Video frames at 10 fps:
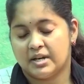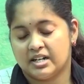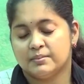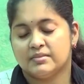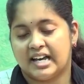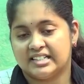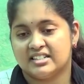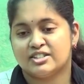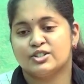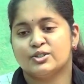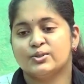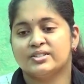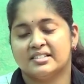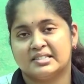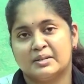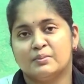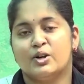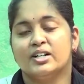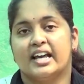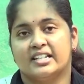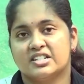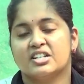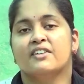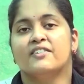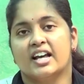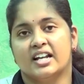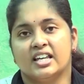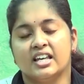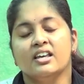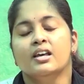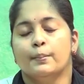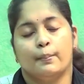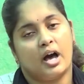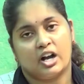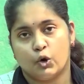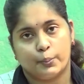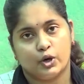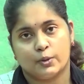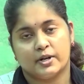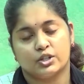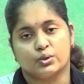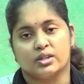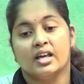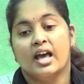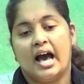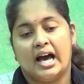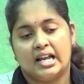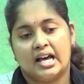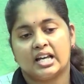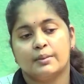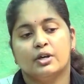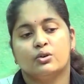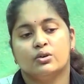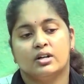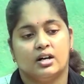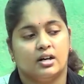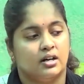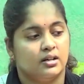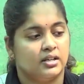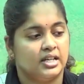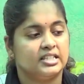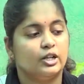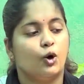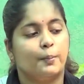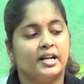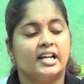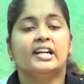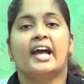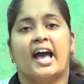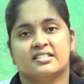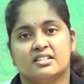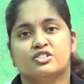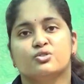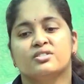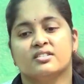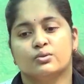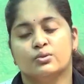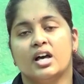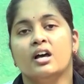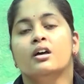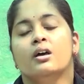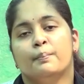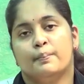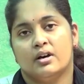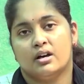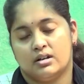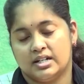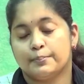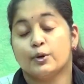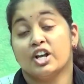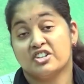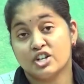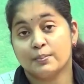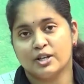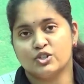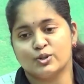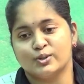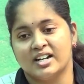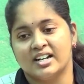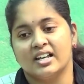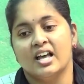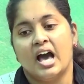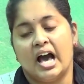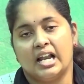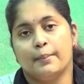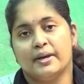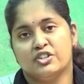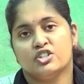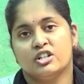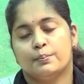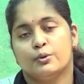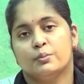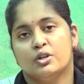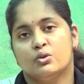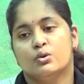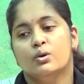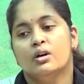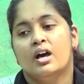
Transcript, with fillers: మనం డైజెస్టివ్ సిస్టంలో డైజెషన్ అవ్వడానికి బాగా ఉపయోగపడుతుంది అలాగే మీకు ఇది లోపలికి వెళ్ళి గ్యాస్ట్రిక్ జ్యూసెస్ కూడా అంటే ప్రొడక్షన్ పెంచుతుందండి అలా పెంచినప్పుడు మీకు